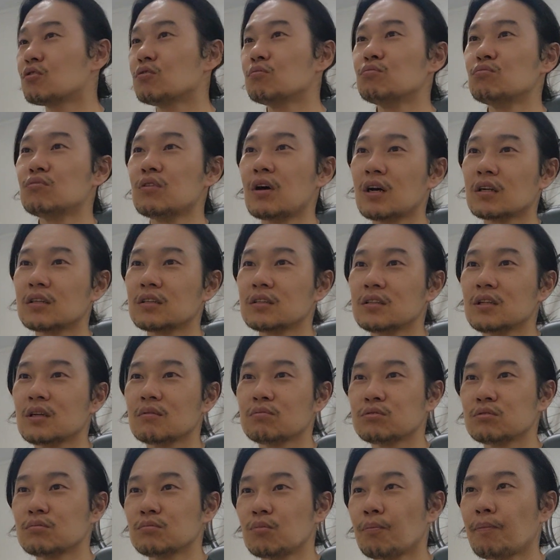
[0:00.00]
근무하는데
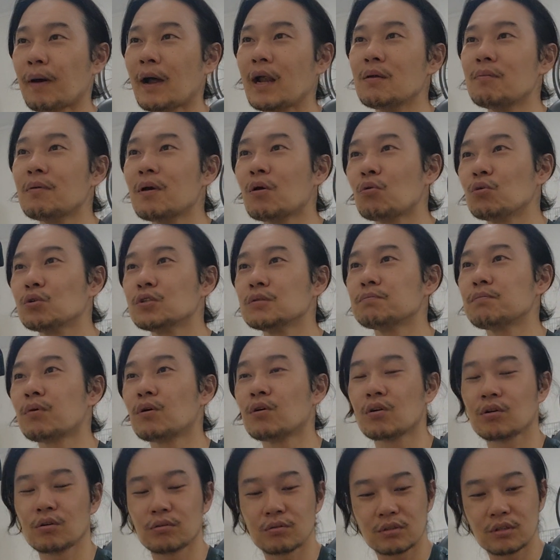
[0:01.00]
무슨 뭐850
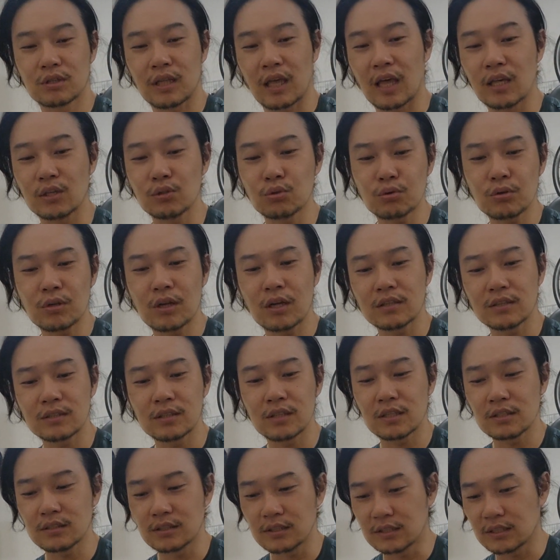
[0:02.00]
벌어요. 그런 개소리 하는
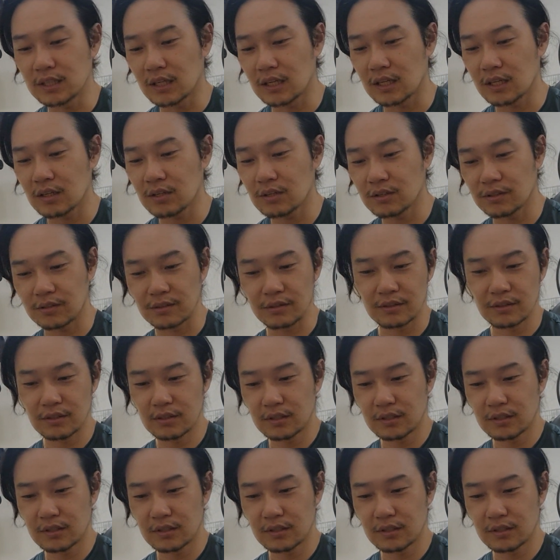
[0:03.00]
데도 있잖아요.